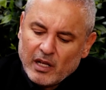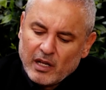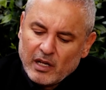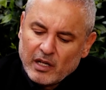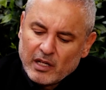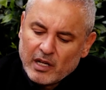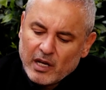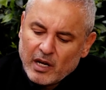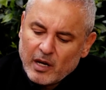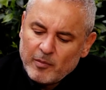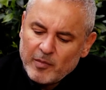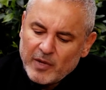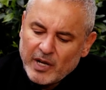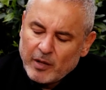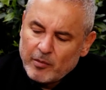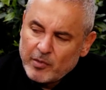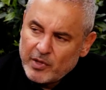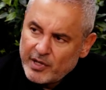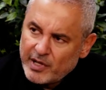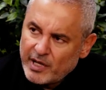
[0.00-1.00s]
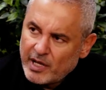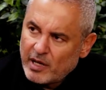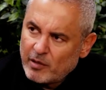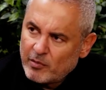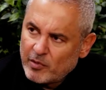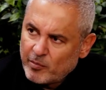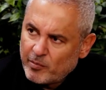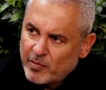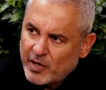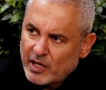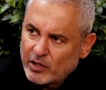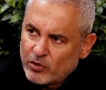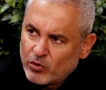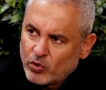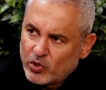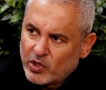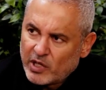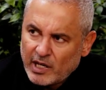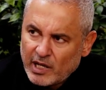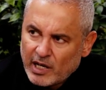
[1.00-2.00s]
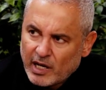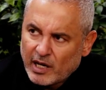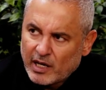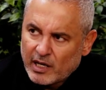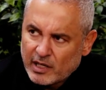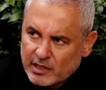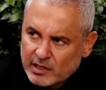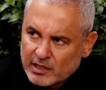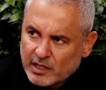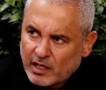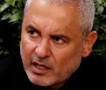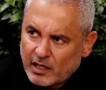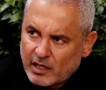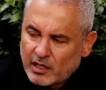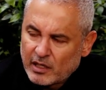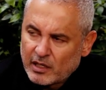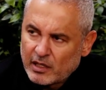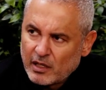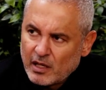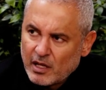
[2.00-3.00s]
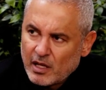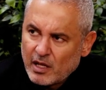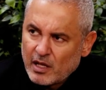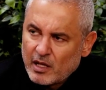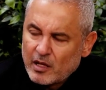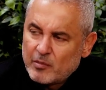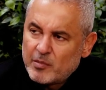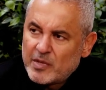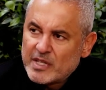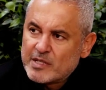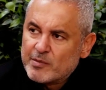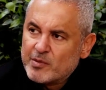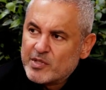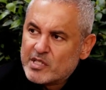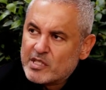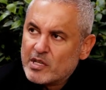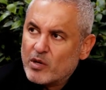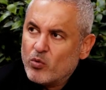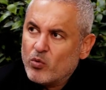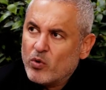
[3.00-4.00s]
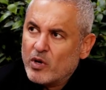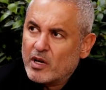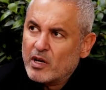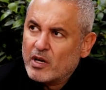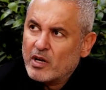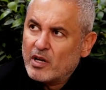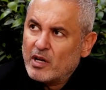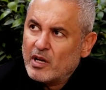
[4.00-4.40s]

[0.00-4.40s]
الجام اللي عملناها من بعده كلها اخذت حقها بس بتصور